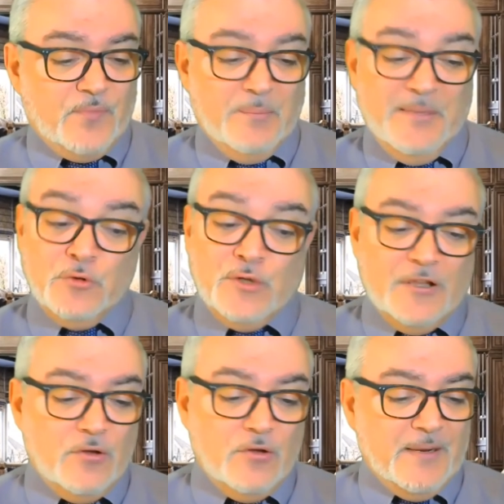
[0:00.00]
Me
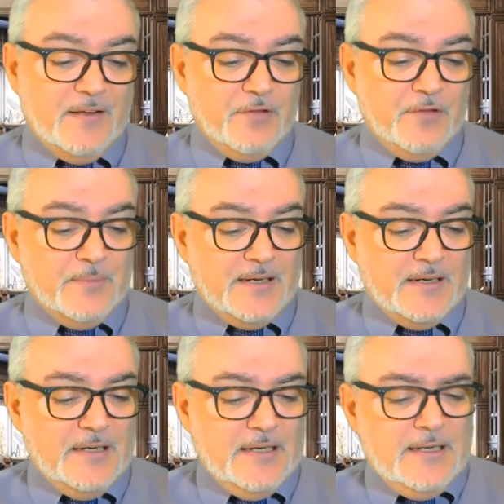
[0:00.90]
utilizó para firmar
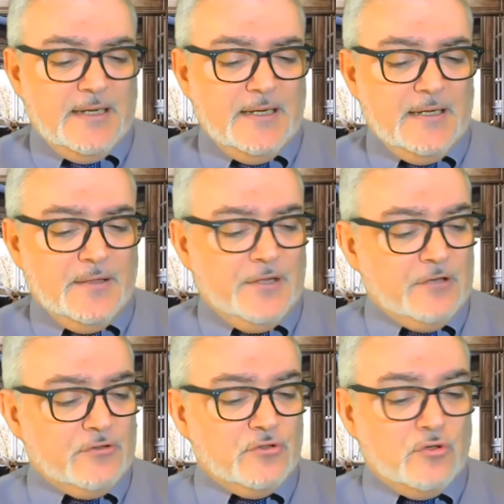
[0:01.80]
eh,
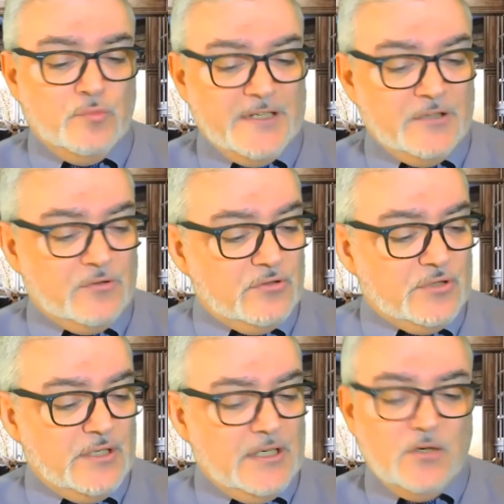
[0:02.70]
ciertos
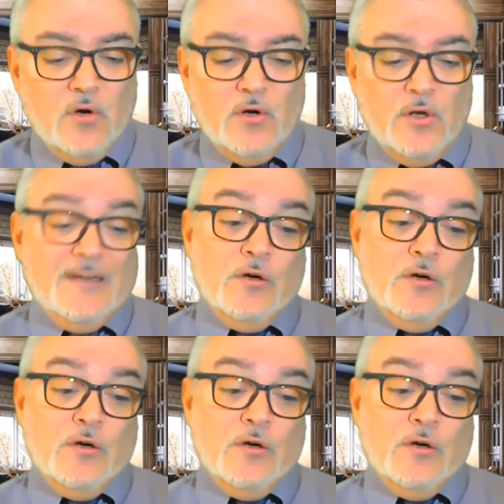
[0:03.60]
documentos con,